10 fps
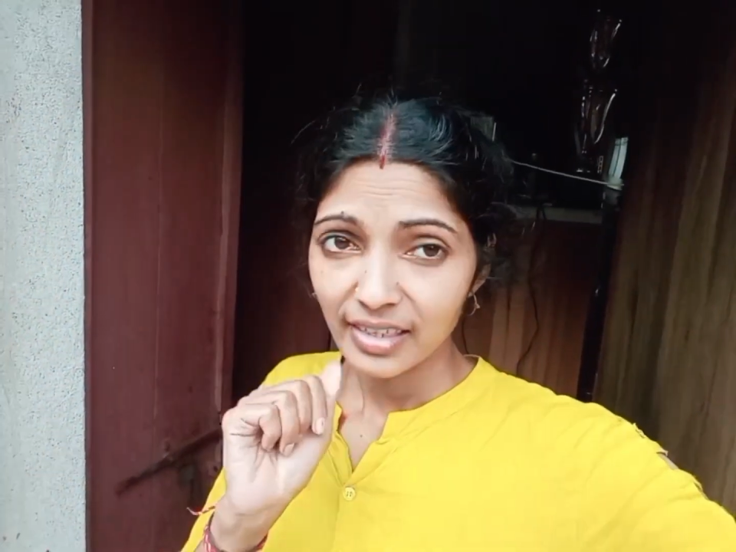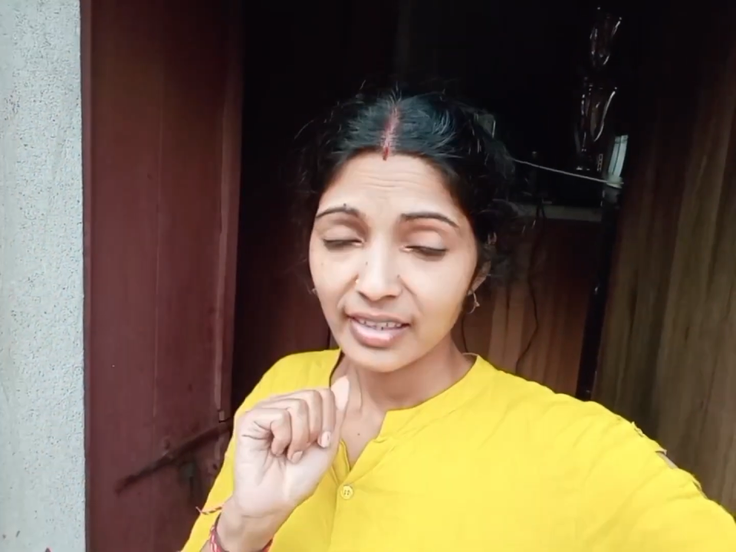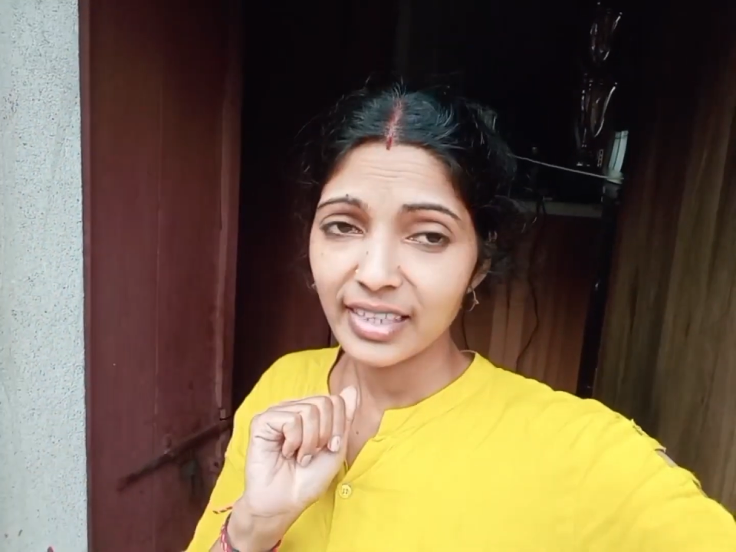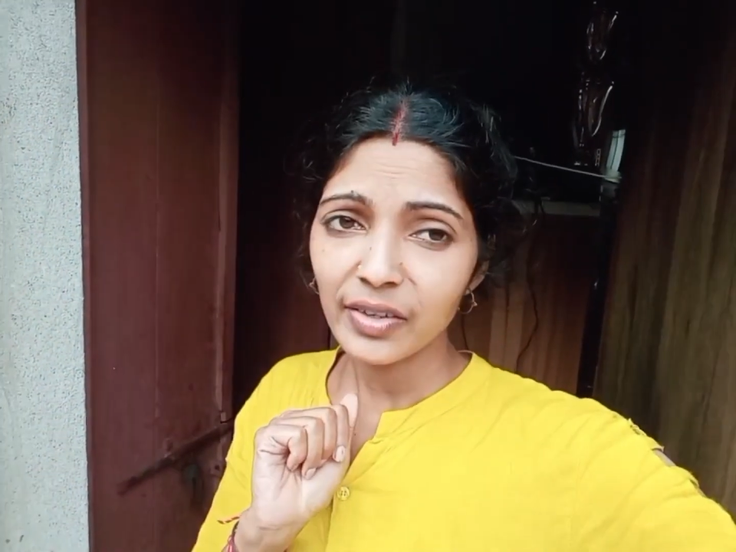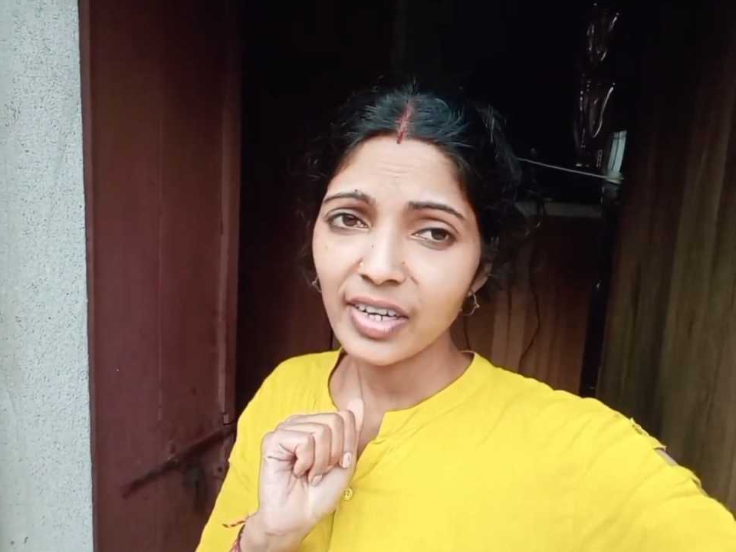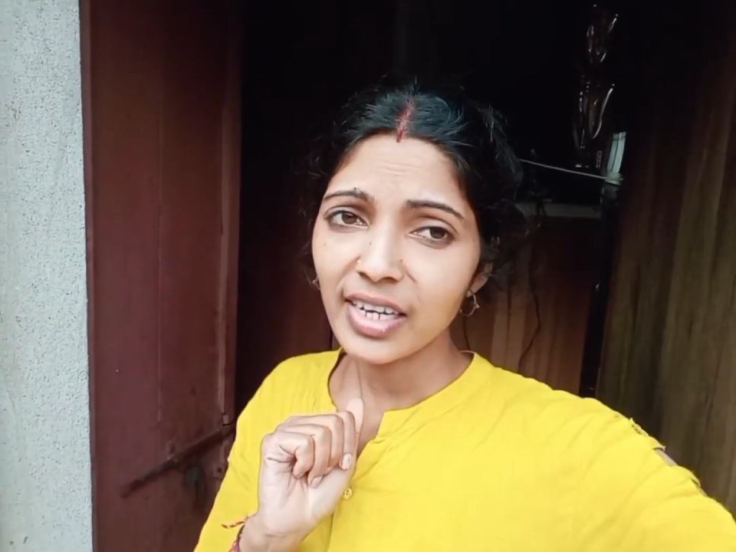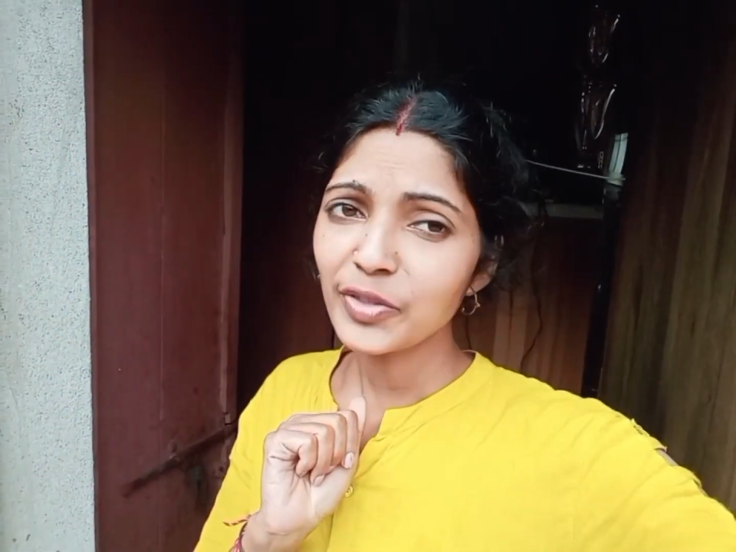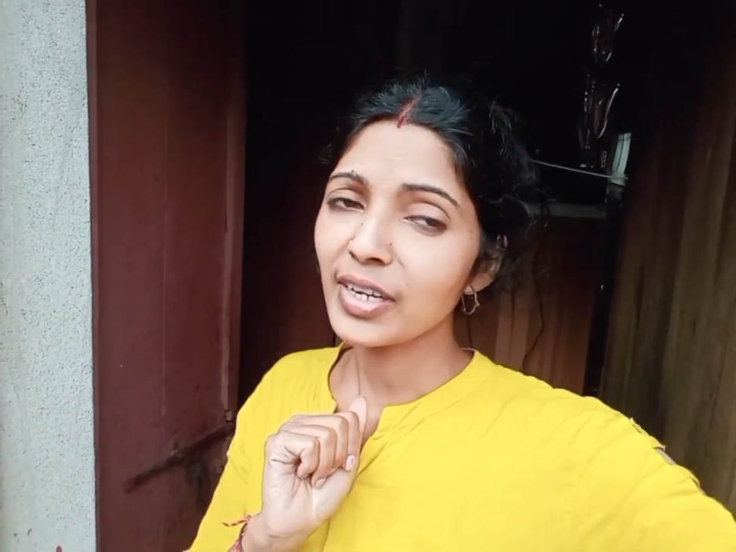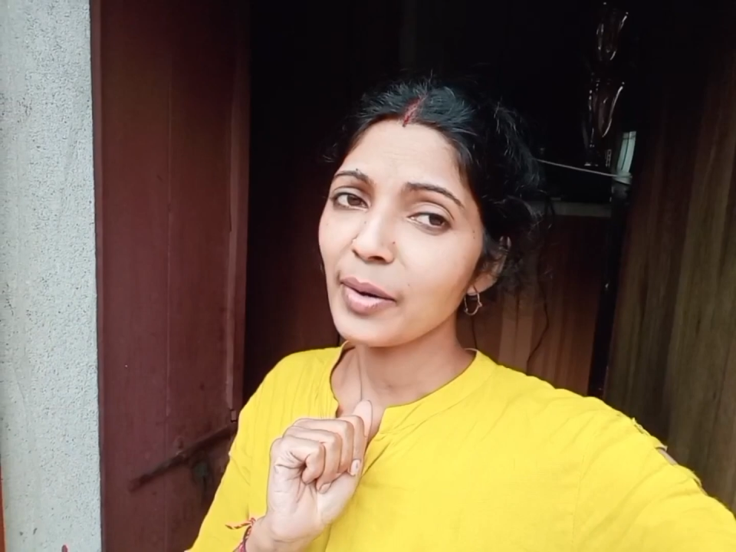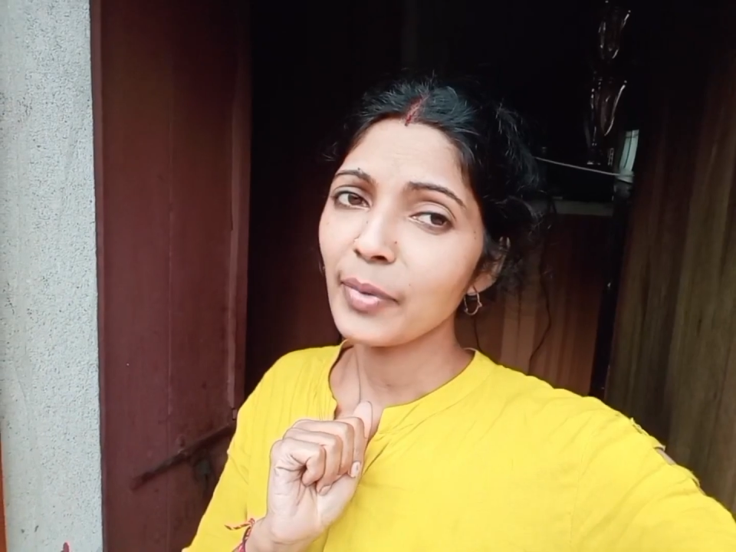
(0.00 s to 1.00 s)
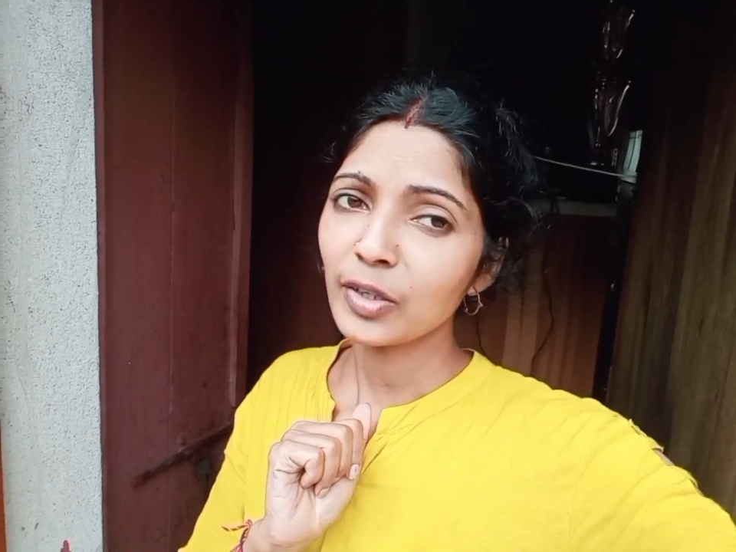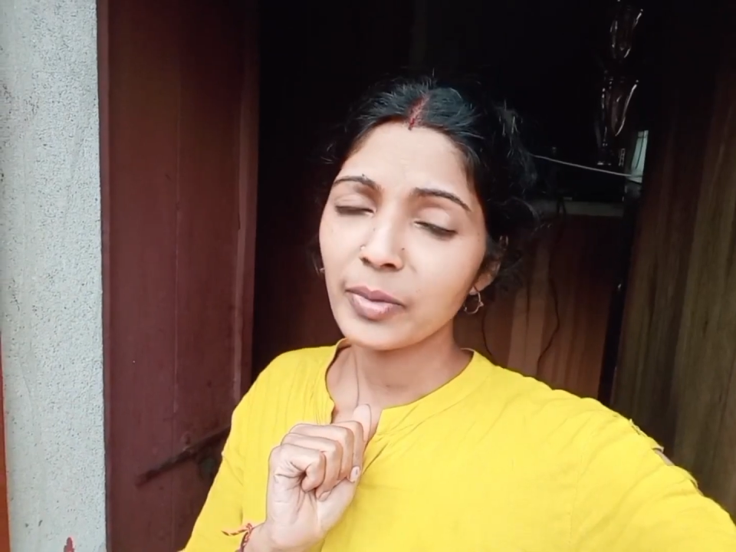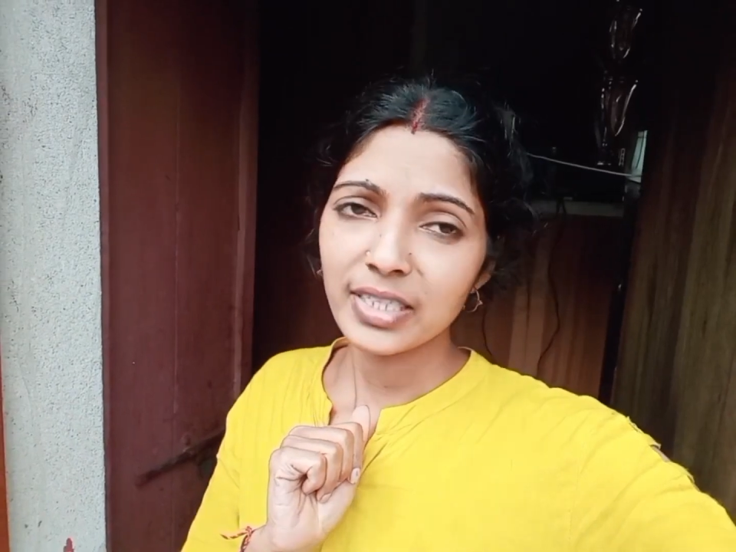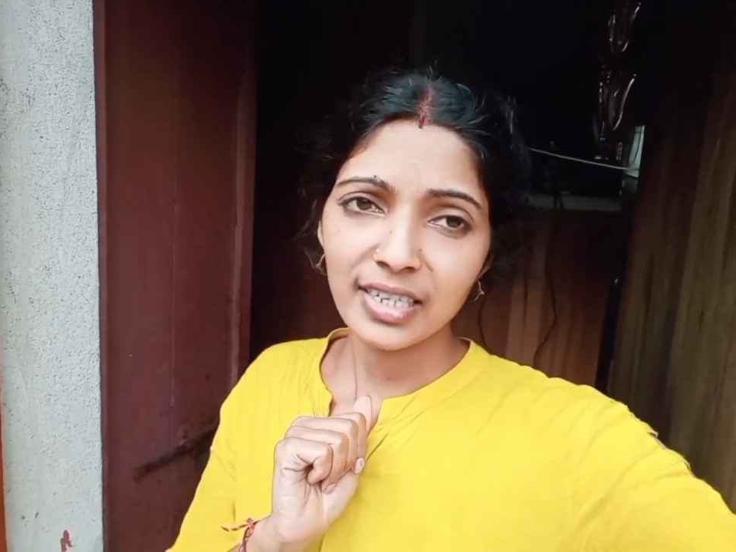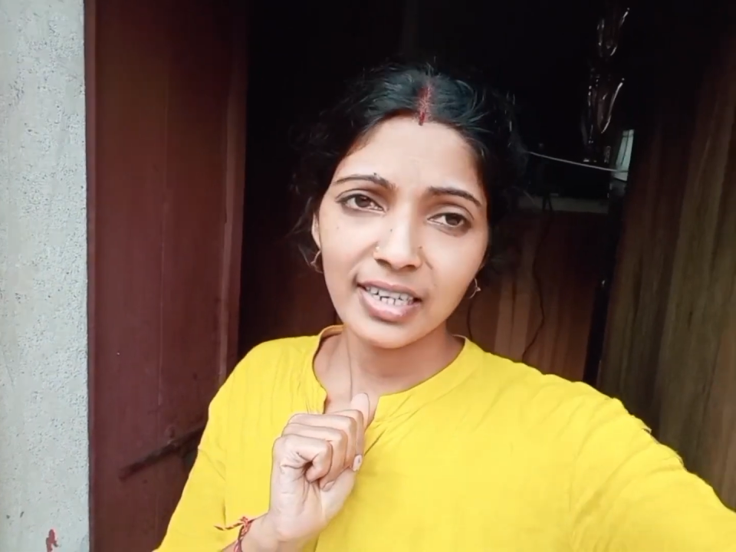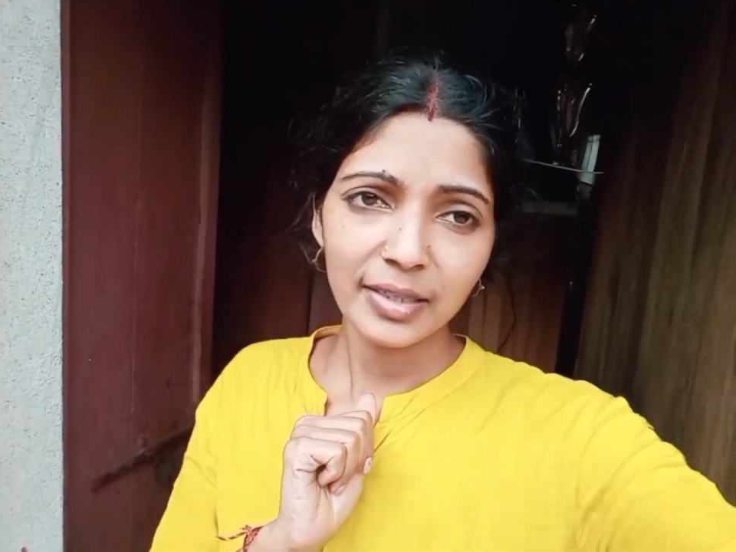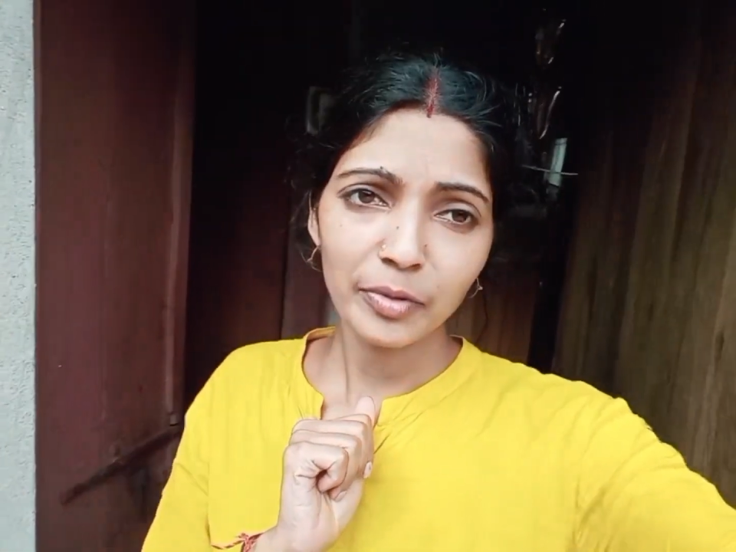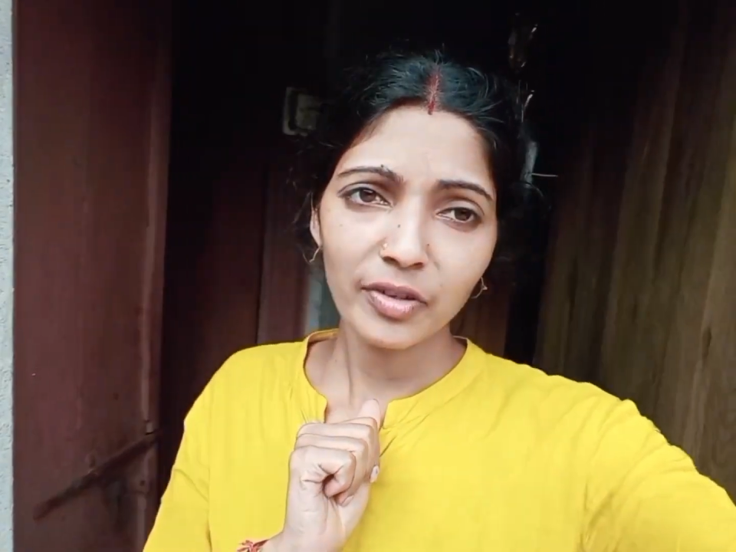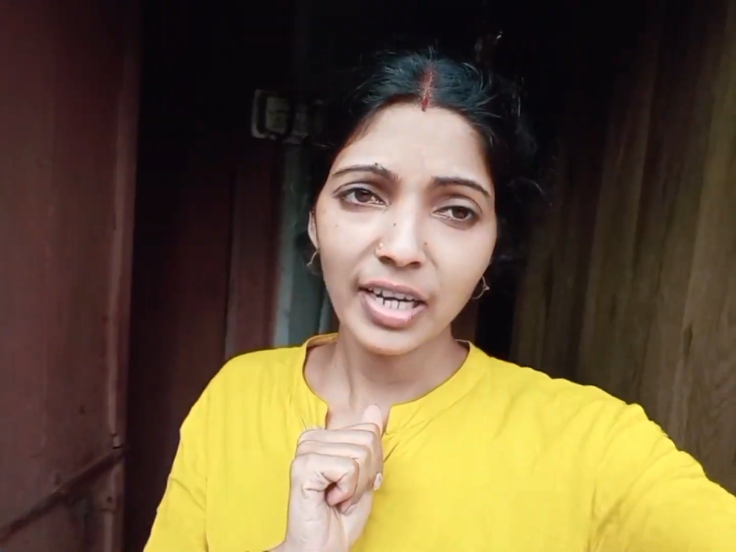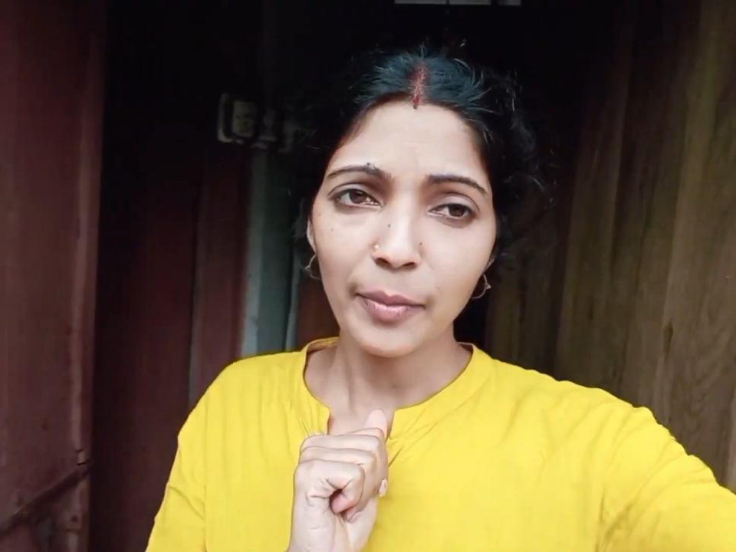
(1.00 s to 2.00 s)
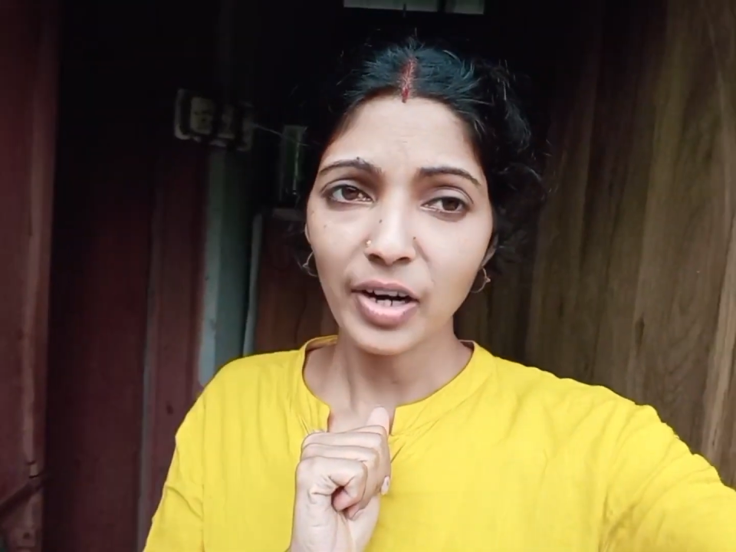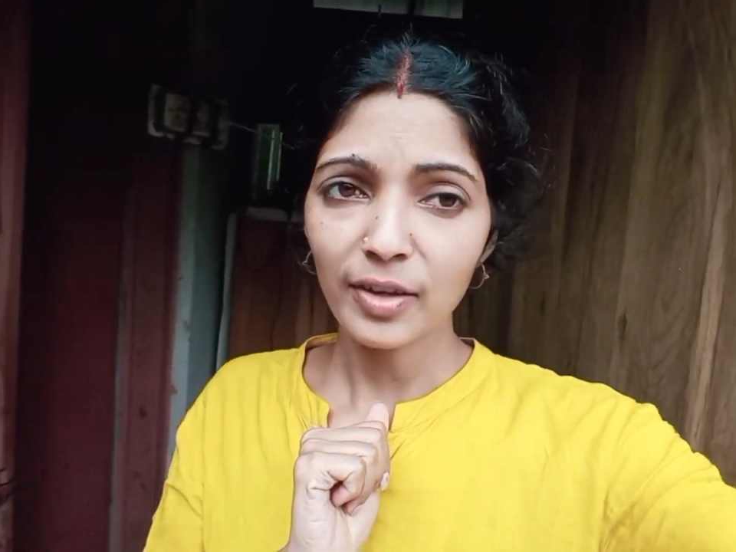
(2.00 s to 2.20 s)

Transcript: হ্যালো গাইস ওয়েলকাম ব্যাক টু মাই চ্যানেল ইচ্ছে পূরণ কেমন